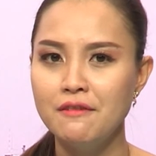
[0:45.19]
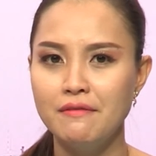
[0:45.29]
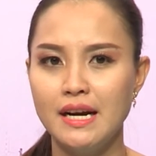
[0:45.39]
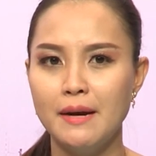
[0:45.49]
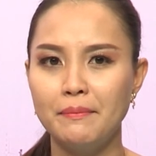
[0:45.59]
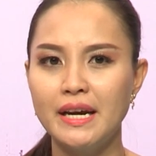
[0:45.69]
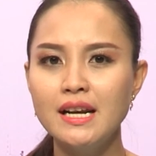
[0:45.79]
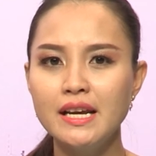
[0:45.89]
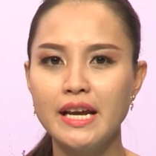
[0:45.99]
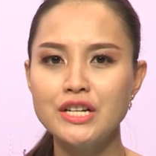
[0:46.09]
và Khánh
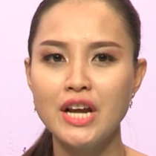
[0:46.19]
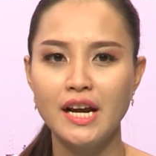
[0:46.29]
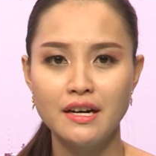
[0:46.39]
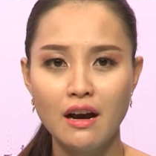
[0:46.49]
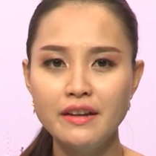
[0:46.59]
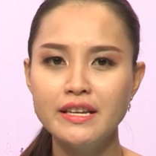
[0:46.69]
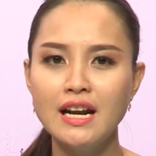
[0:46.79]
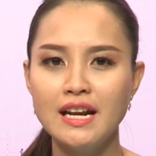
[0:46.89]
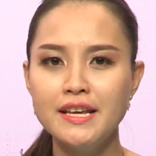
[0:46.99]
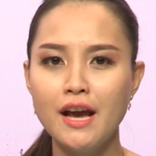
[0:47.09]
Ly nghĩ rằng đó chính
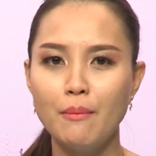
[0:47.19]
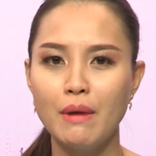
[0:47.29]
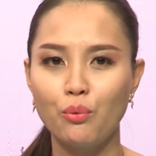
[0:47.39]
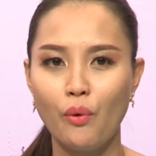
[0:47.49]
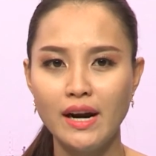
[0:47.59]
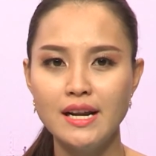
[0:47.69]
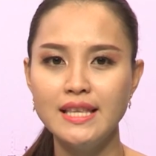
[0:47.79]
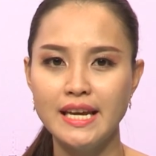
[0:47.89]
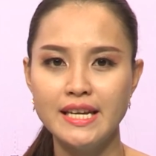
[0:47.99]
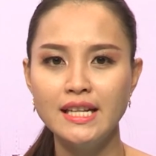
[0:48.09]
là lý do mà quản lý
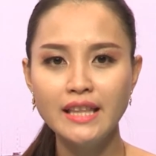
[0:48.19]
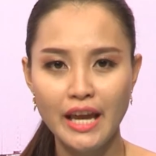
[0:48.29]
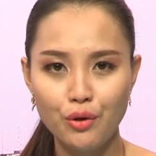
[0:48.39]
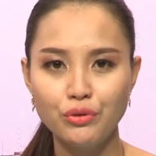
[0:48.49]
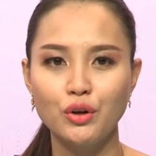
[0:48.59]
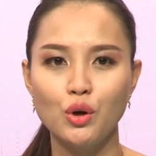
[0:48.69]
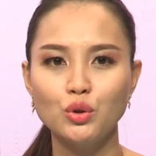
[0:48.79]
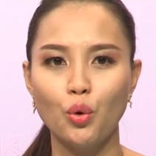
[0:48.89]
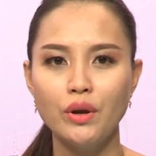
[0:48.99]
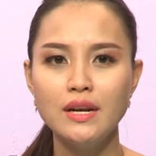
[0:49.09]
tài chính theo từng độ
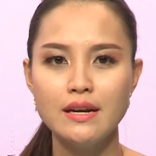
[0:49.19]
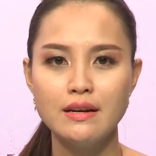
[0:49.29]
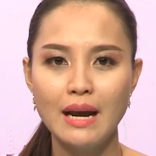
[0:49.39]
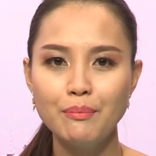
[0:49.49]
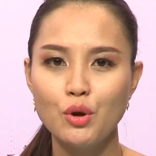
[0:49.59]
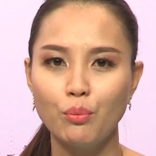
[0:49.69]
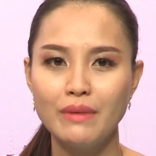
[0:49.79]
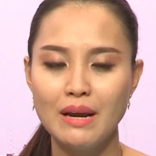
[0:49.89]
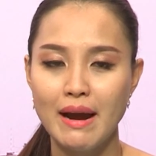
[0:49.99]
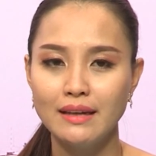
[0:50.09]
tuổi lại được áp
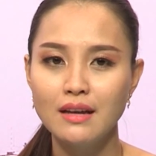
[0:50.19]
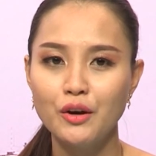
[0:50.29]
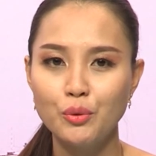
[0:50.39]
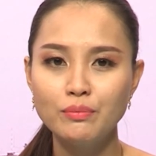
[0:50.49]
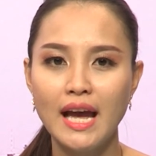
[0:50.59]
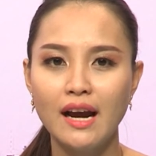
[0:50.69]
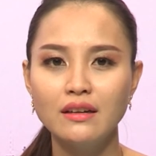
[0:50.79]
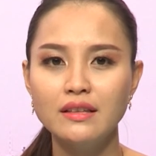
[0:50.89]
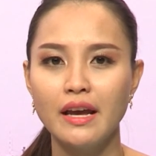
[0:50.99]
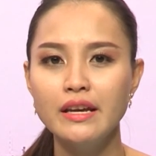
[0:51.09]
dụng để bản thân của chúng ta
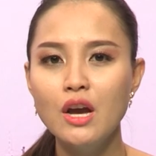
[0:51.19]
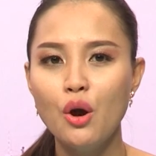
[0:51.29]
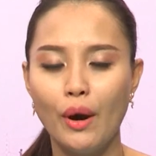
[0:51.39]
có thể